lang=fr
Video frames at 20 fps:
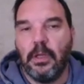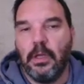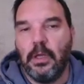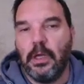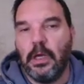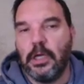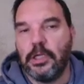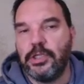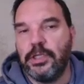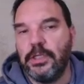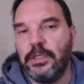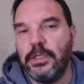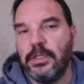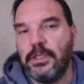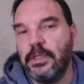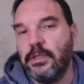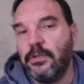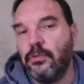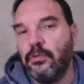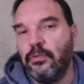H6 ah,
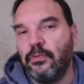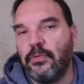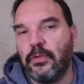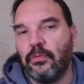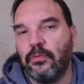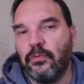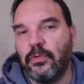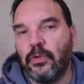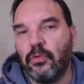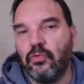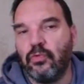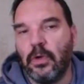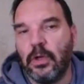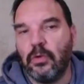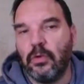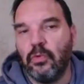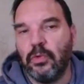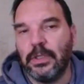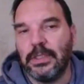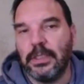ici, de toute façon, c'est toujours un
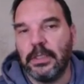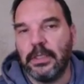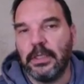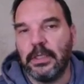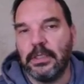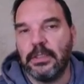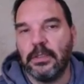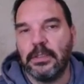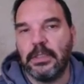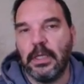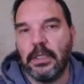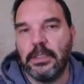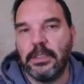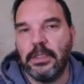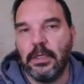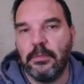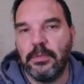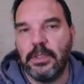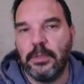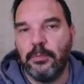coup très intéressant. Ça retire
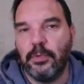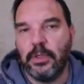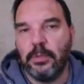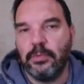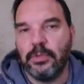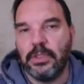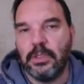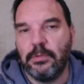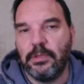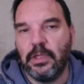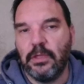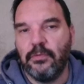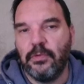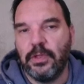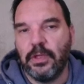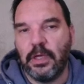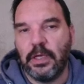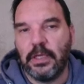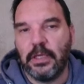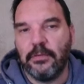un petit peu les possibilités de venir
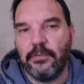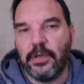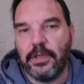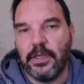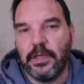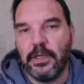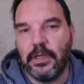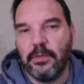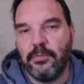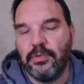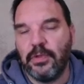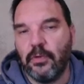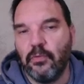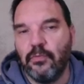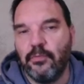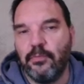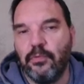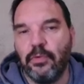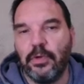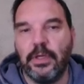avec cavalier et puis ça ouvre
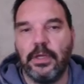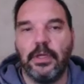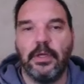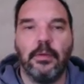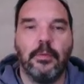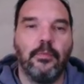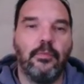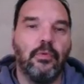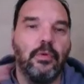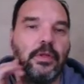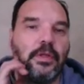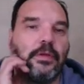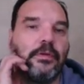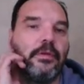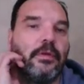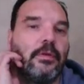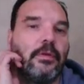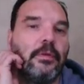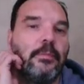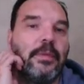pour les, pour
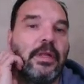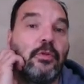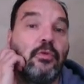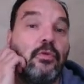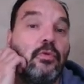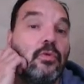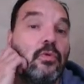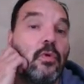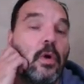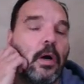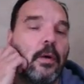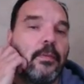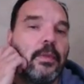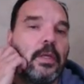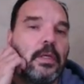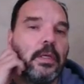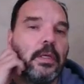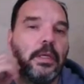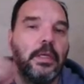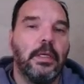les maths du couloir.
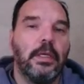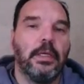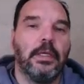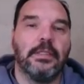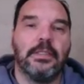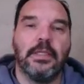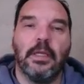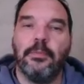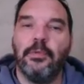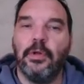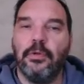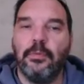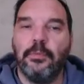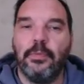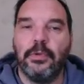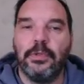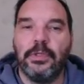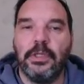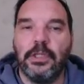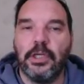Et ça me donne une
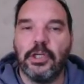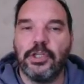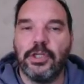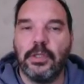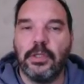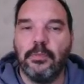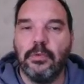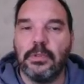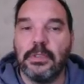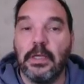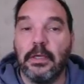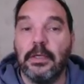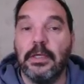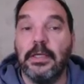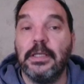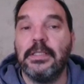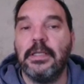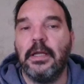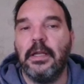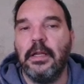petite cachette pour ça. Et
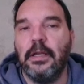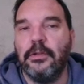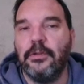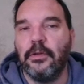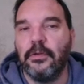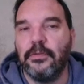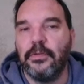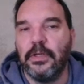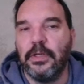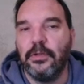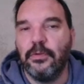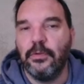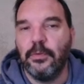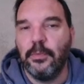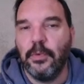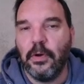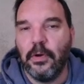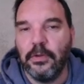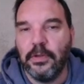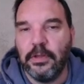ça allait le tenter de
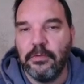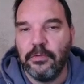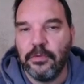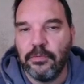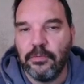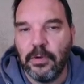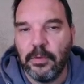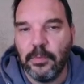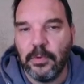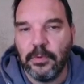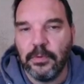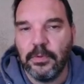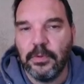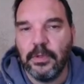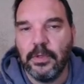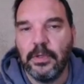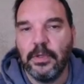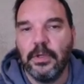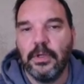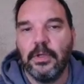prendre éventuellement.
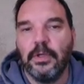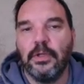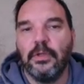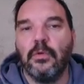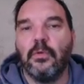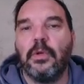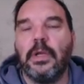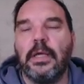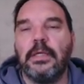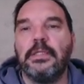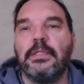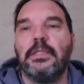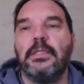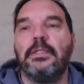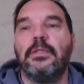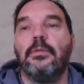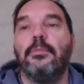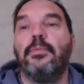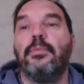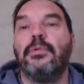Donc là, ici, c'est
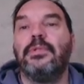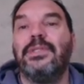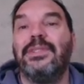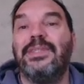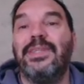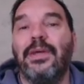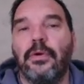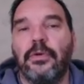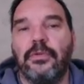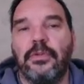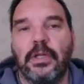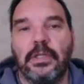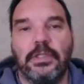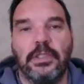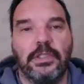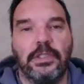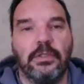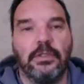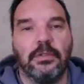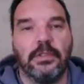une petite erreur
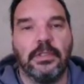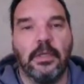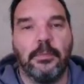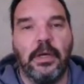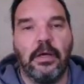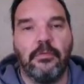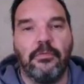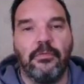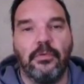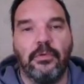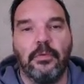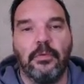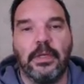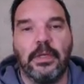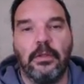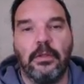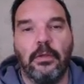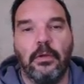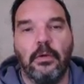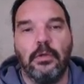stratégique de sa part, vu que
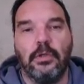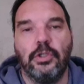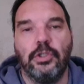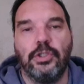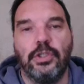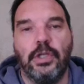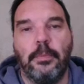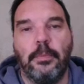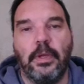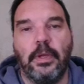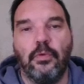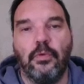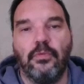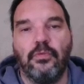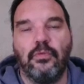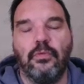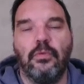maintenant, j'ai la paire de fous.